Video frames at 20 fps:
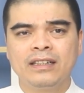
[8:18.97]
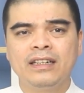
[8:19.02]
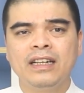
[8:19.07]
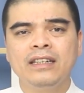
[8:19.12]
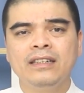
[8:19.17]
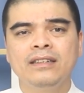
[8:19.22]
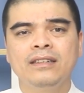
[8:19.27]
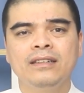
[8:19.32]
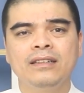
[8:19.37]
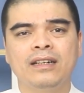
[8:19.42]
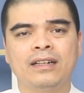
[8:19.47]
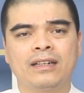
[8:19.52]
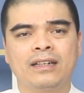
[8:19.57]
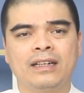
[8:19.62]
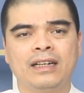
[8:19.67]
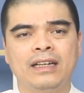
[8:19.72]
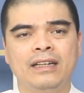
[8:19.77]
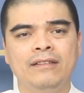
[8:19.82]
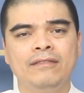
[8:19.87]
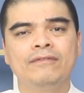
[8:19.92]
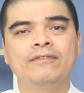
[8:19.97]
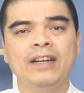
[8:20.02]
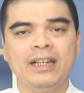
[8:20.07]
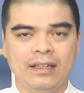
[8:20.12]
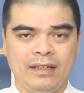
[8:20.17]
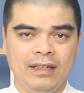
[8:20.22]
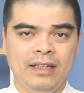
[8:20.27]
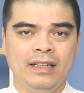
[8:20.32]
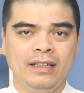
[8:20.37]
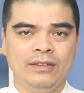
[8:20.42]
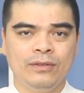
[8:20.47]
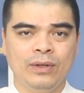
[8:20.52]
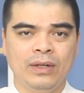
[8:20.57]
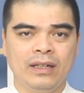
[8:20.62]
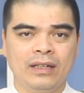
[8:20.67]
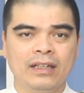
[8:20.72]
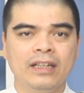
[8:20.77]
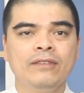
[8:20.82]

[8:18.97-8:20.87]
kích được cái vận lên, đúng không?